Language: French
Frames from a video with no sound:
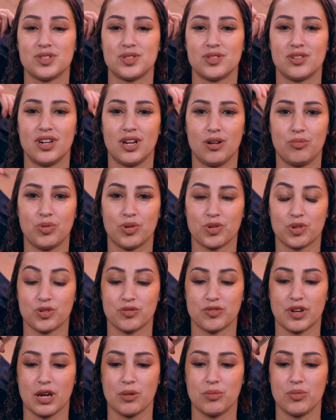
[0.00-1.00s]
cela pour que
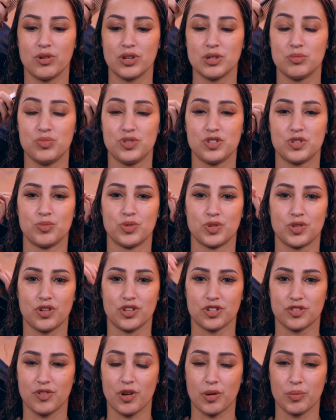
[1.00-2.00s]
vraiment il puisse me
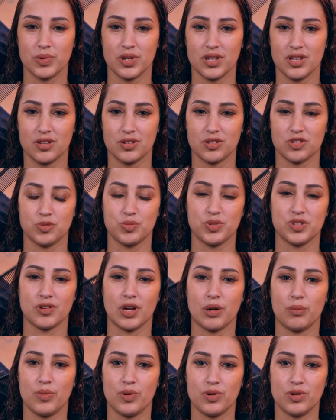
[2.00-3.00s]
transformer et que je puisse
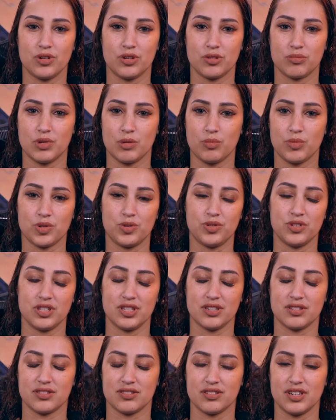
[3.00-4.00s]
vraiment euh,
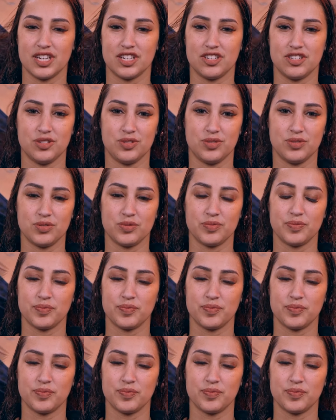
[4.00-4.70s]
m'abandonner euh, à Jésus.